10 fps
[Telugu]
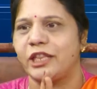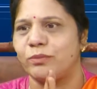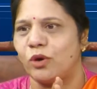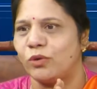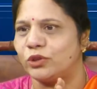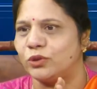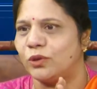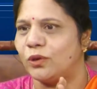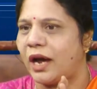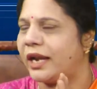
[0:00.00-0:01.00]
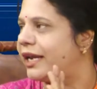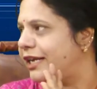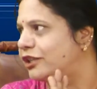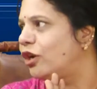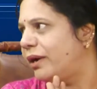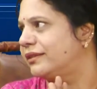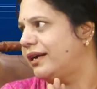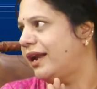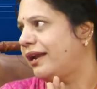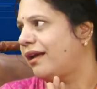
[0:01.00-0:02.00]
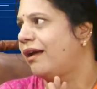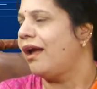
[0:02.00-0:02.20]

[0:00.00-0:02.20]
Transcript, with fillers: ఇది పోవద్దు అనే రీతిలో పెడతాడు ఆయన